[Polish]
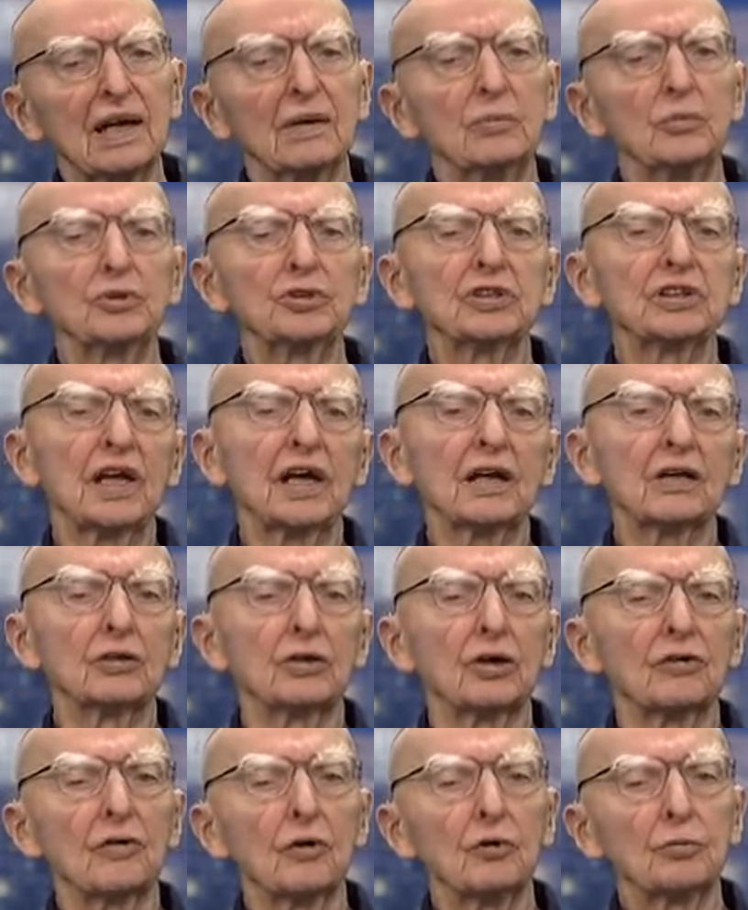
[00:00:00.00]
temu
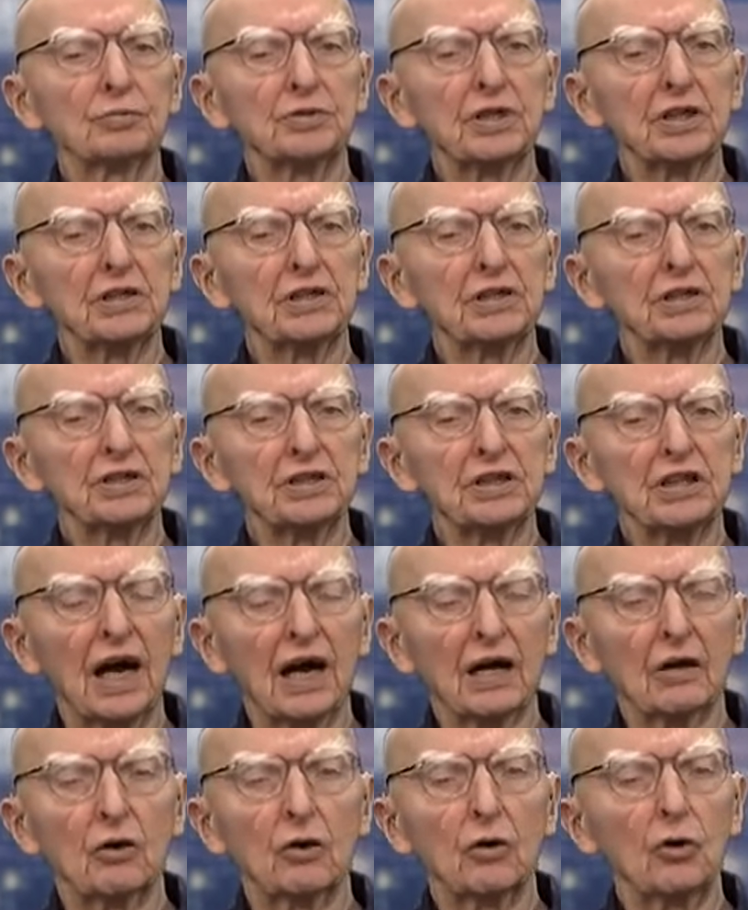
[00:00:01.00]
startował przecież
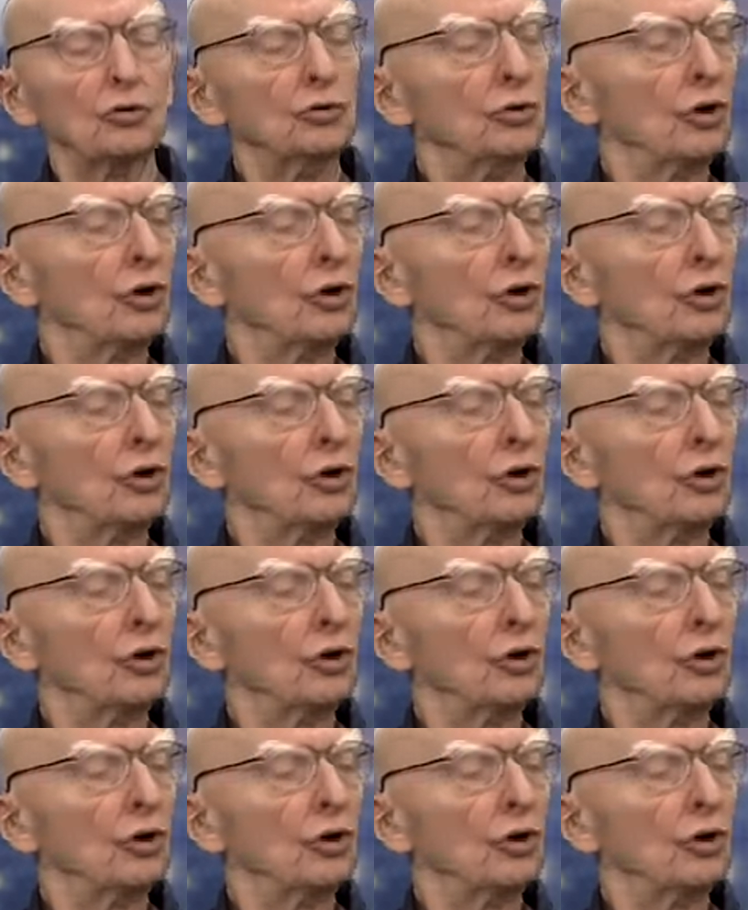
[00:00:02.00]
jako